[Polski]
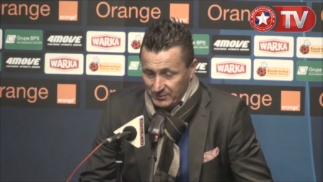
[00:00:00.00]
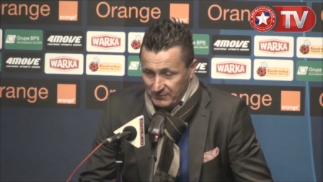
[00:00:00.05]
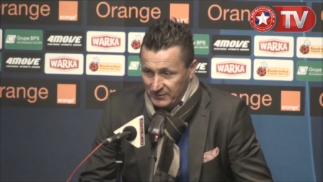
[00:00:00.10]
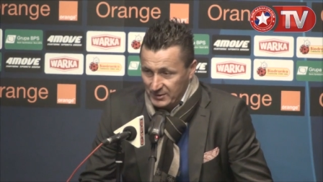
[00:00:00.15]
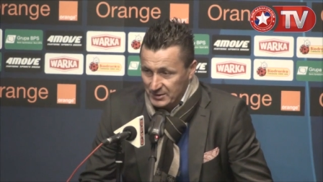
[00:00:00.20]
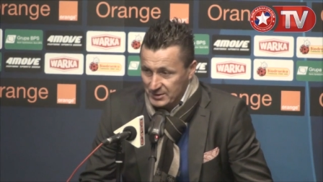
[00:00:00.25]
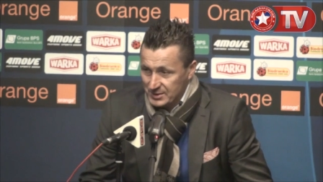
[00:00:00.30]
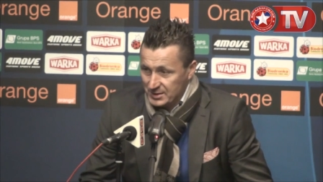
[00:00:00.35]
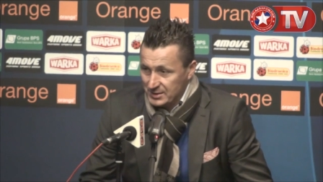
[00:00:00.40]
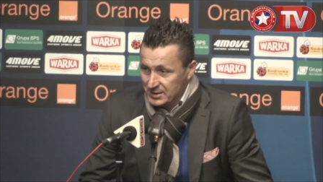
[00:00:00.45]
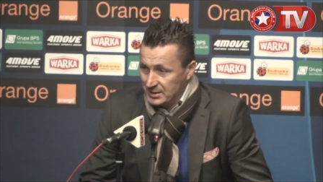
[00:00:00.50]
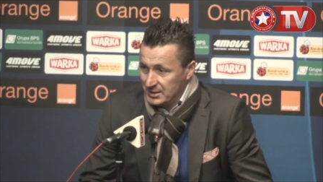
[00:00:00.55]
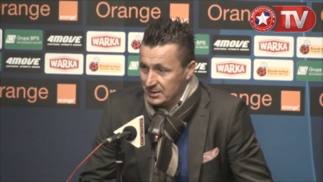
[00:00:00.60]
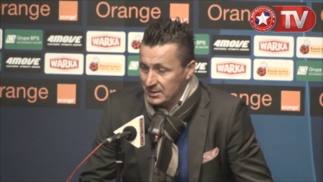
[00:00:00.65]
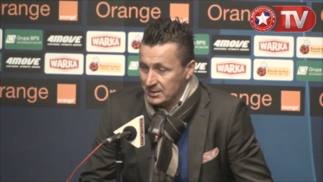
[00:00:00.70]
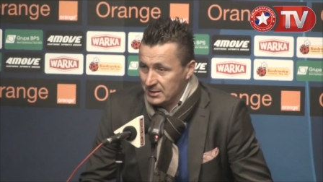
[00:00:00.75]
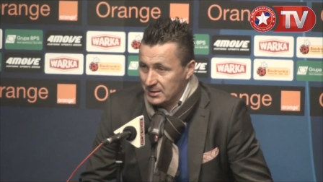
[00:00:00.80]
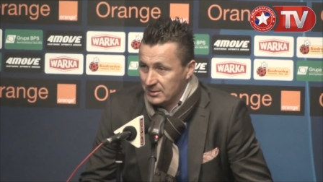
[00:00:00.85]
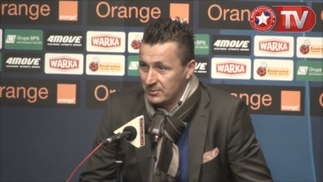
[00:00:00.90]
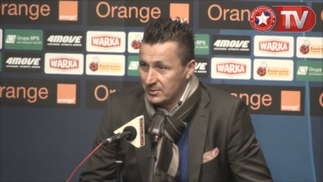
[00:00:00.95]
on wie, że
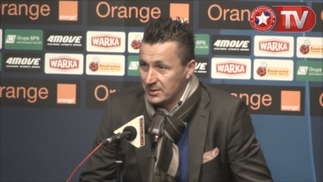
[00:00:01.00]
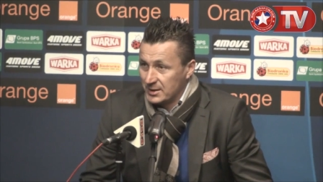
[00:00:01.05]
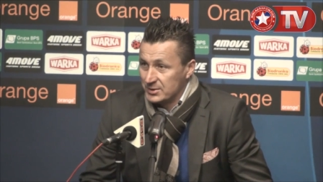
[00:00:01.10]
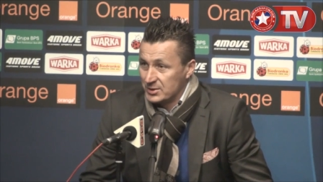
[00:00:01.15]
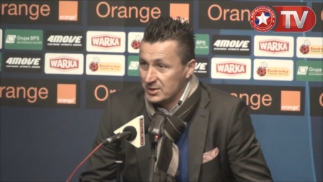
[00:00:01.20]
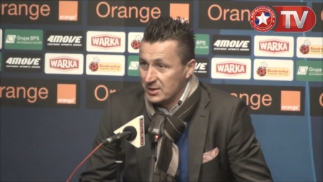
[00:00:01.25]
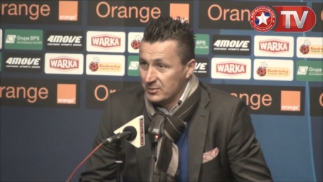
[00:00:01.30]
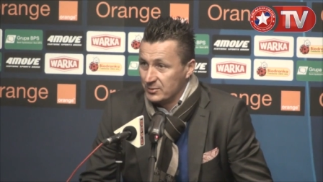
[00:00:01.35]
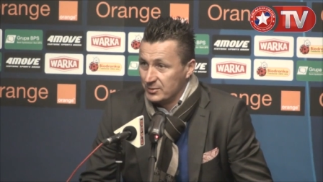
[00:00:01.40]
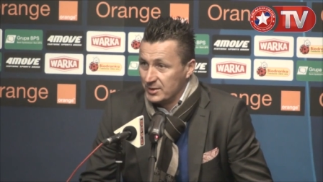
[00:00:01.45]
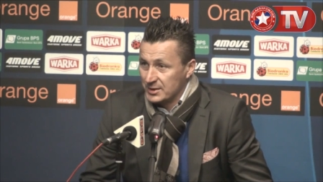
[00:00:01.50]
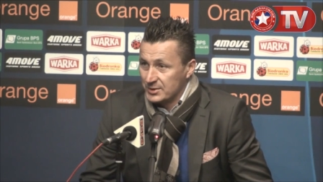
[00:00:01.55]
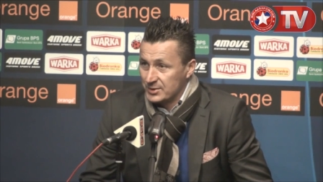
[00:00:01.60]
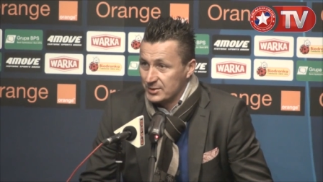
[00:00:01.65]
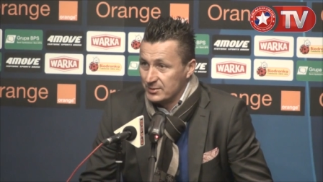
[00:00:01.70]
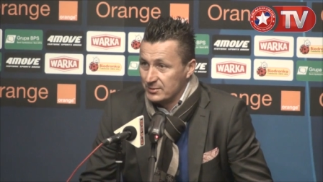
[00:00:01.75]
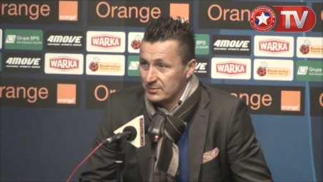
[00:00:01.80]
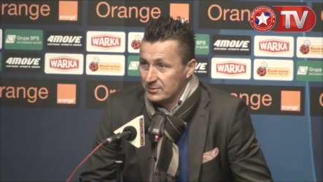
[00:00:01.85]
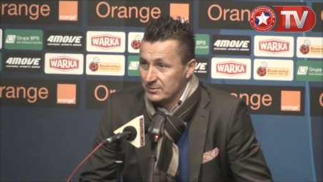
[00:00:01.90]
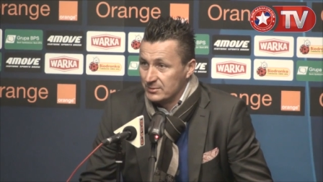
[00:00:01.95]
akurat źle
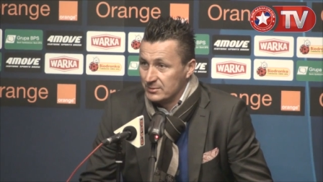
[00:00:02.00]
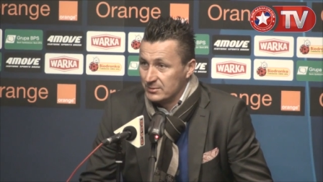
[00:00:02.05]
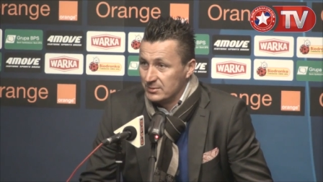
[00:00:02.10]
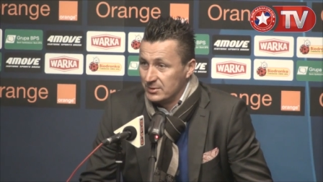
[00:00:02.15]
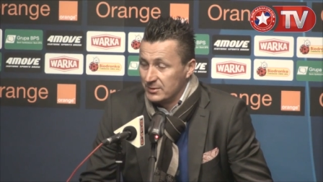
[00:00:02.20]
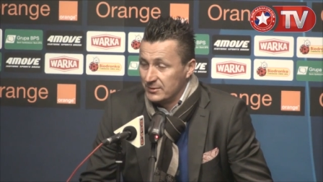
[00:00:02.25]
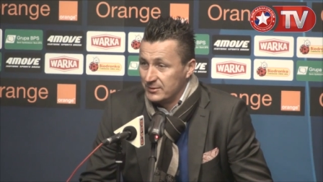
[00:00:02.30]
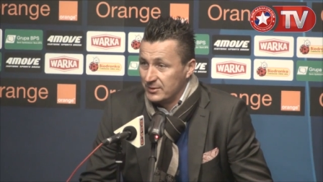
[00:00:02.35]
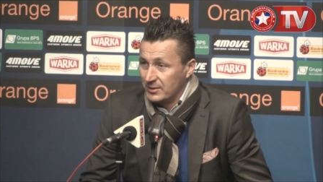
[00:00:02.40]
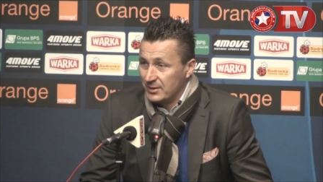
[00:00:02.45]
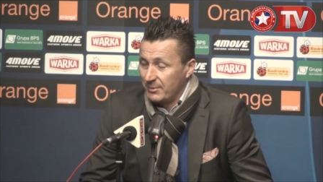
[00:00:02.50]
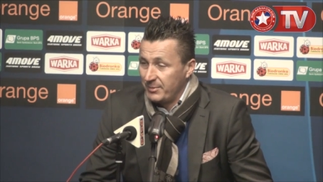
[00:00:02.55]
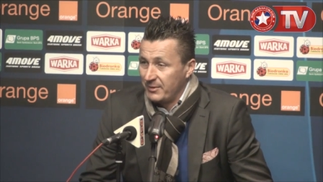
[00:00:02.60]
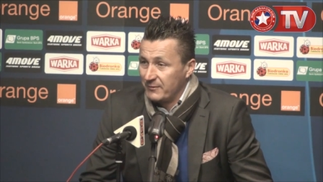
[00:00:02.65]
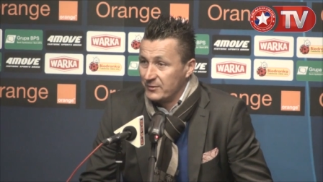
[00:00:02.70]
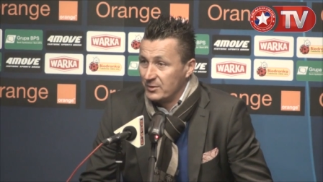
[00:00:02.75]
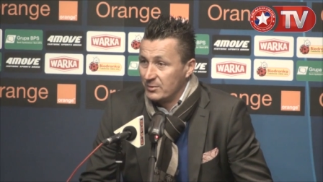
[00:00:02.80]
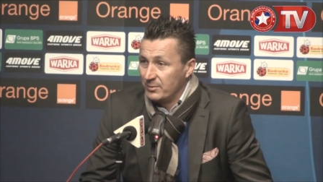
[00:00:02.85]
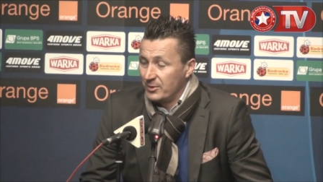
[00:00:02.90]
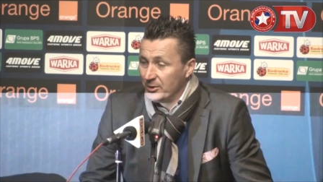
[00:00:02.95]
uderzył. To na pewno